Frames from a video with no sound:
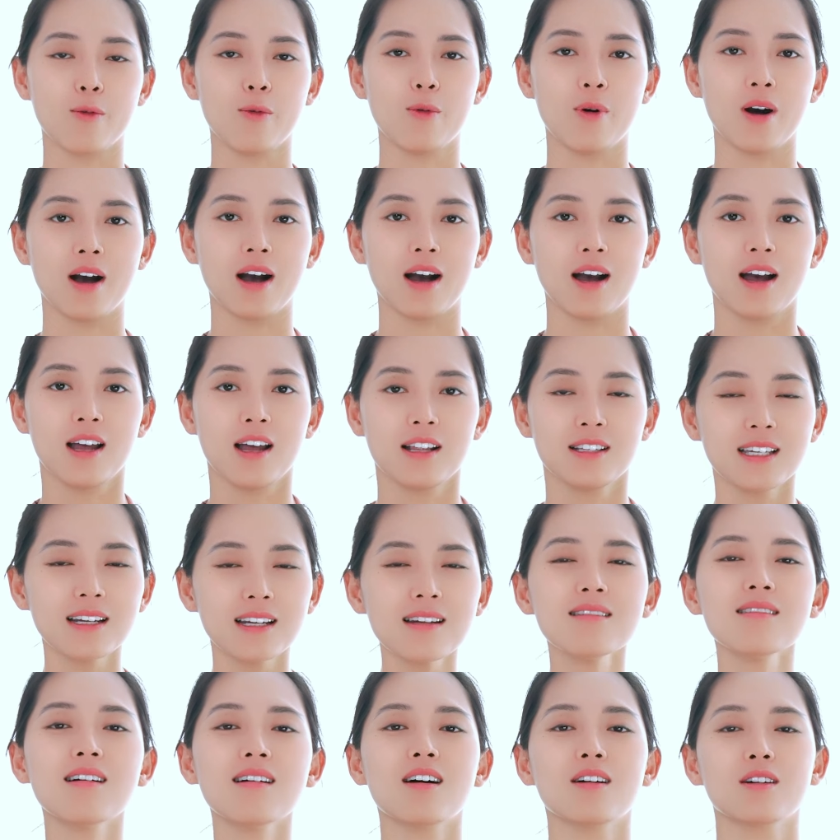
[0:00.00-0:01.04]
của chất
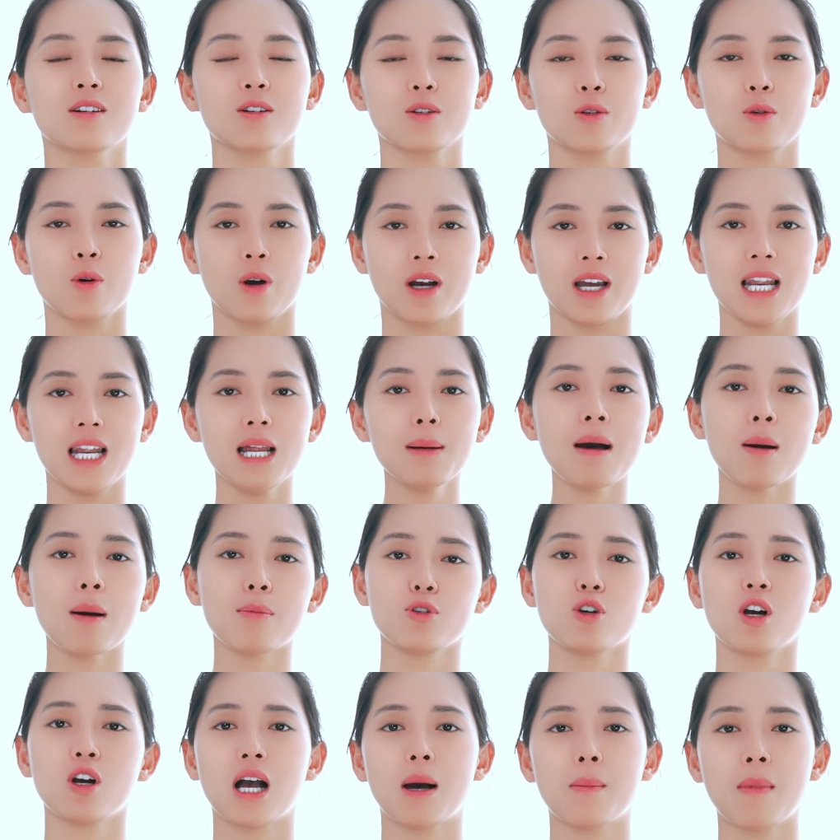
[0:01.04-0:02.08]
lượng của cái lớp học
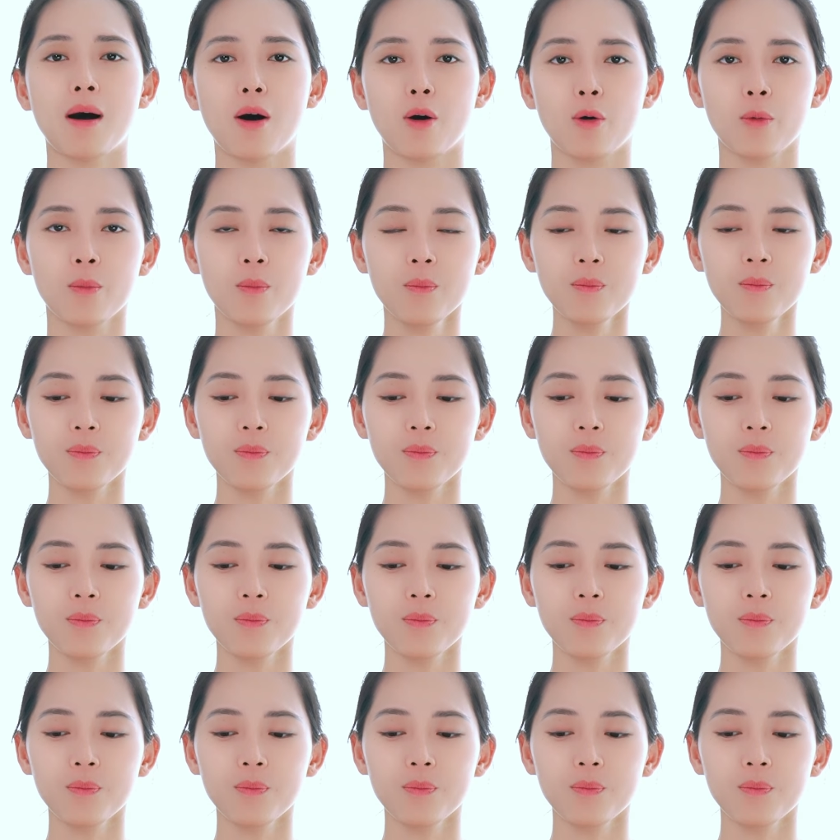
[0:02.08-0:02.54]
yoga bầu.